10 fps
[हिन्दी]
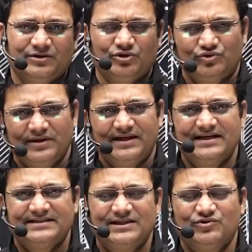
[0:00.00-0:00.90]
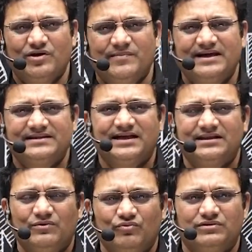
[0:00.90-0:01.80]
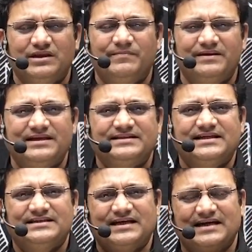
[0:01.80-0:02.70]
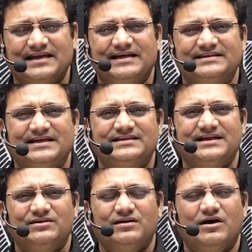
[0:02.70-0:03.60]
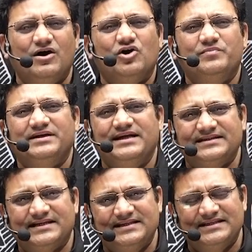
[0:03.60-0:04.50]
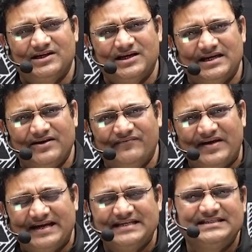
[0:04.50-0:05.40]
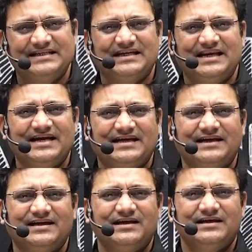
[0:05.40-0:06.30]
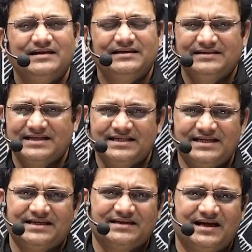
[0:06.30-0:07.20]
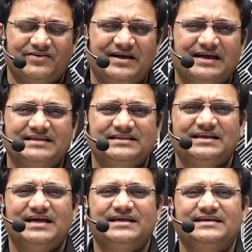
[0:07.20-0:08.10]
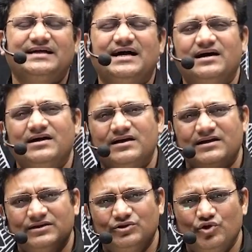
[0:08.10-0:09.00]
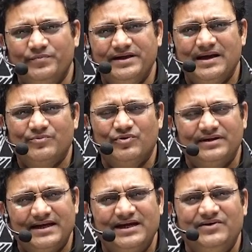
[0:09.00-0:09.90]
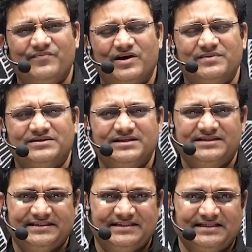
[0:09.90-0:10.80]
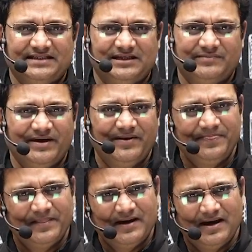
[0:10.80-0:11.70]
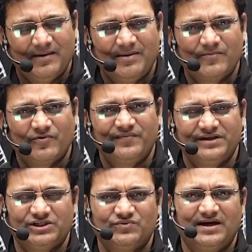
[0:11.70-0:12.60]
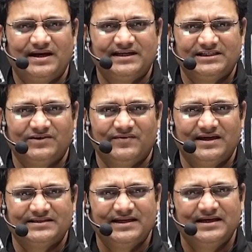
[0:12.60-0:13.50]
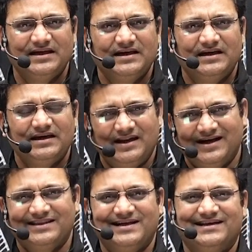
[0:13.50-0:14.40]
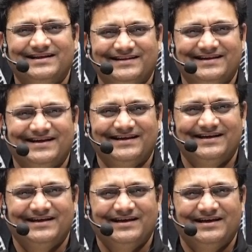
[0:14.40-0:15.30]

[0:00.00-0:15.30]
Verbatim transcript: तो जुड़े रहे साथियों हमारे साथ उत्तर प्रदेश की जानकारी के साथ साथ और भी ढेर सारी जानकारी हम वैकेंसी की लाएंगे जैसे ही सरकार वैकेंसी लाएगी या जो भी आपको नई इन्फॉर्मेशन शिक्षा जगत में है हम आपको फिजिक्स वाला टीचिंग वाला से लगातार देते रहेंगे